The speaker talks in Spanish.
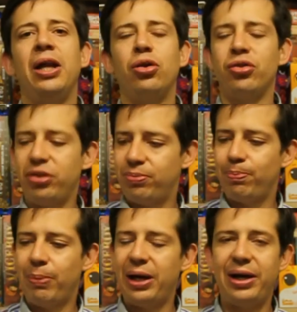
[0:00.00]
Entonces
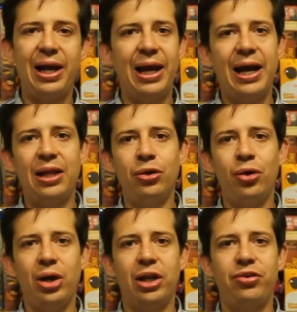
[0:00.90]
van relegando
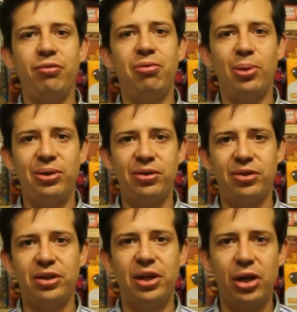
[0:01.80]
las influencias
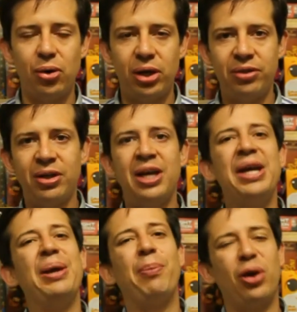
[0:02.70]
anteriores
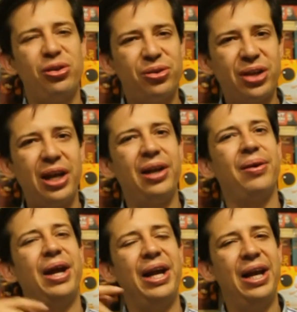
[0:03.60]
y por eso es que el,
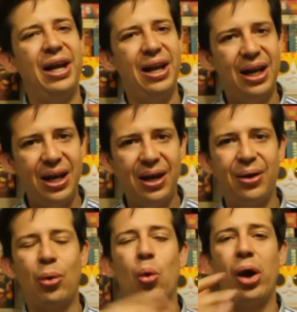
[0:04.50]
el
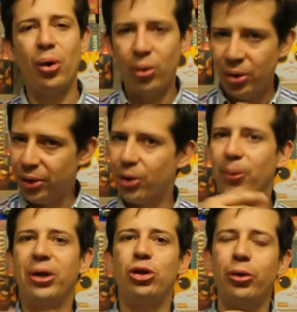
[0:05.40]
juego como
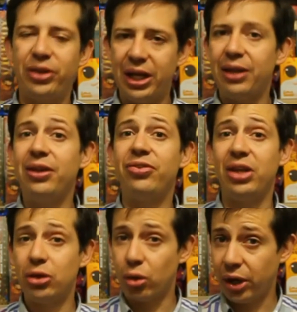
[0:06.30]
que todo tiene
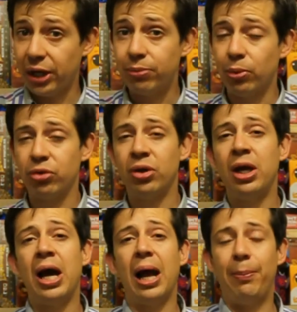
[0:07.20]
distintos ritmos.
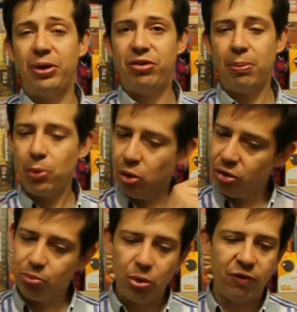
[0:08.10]
Al principio
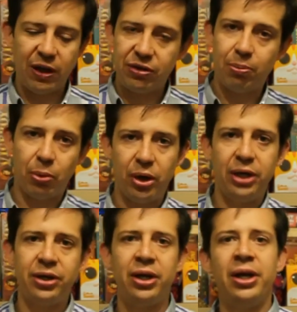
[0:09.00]
es muy fácil
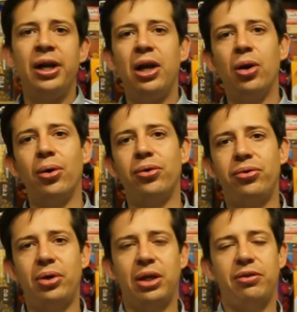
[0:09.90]
poner
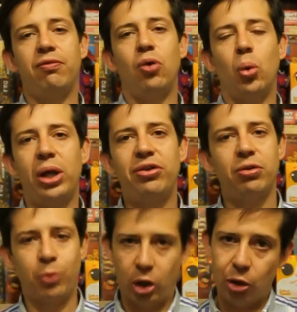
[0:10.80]
los, las influencias
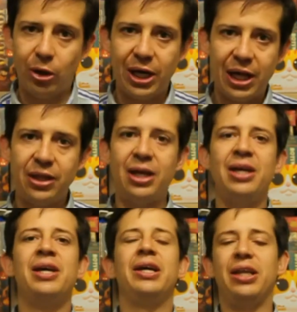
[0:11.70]
porque no hay nadie
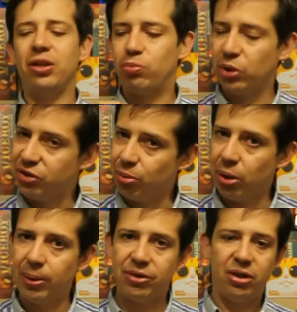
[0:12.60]
y después se
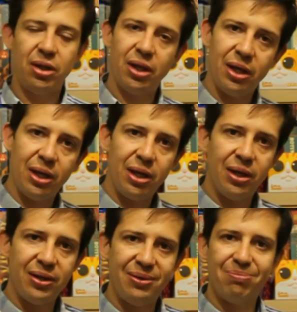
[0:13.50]
vuelve así
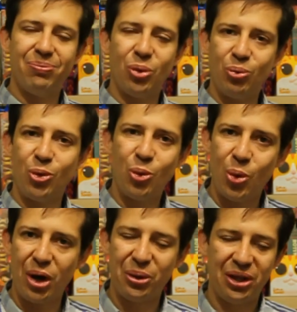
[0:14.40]
de un,
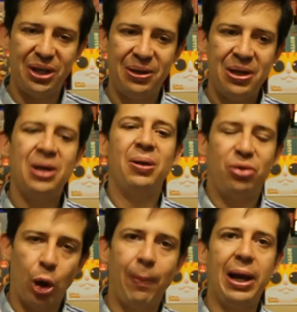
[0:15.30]
juego de
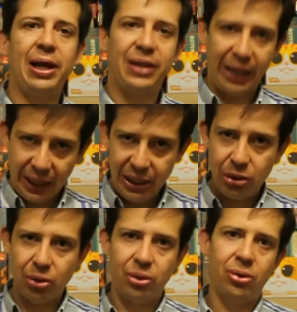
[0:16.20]
tómala, te
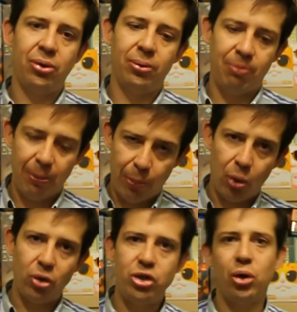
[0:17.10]
quito, me
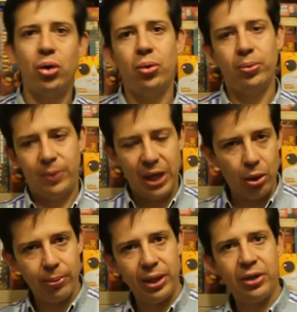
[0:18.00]
pongo yo,
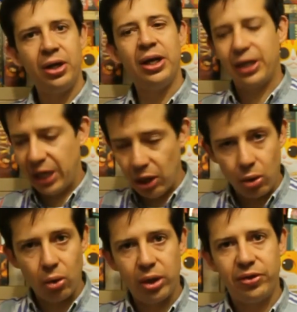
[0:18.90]
quiero ver, quiero
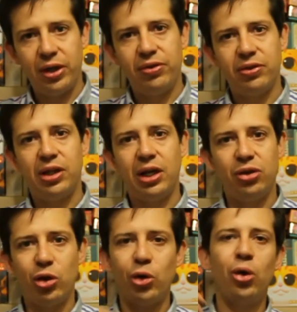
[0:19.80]
conquistar este
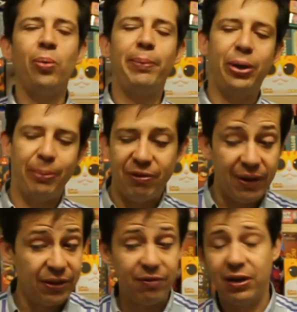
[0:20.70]
territorio, pero me
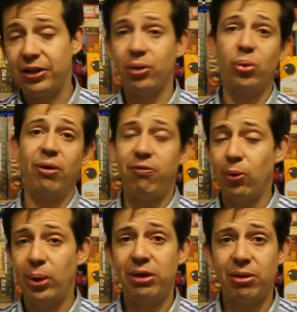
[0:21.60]
hace falta alguna
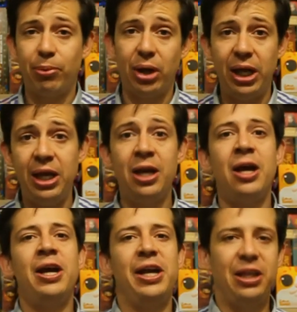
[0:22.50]
influencia por ahí
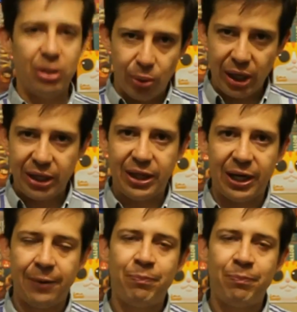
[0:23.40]
y te voy a quitar.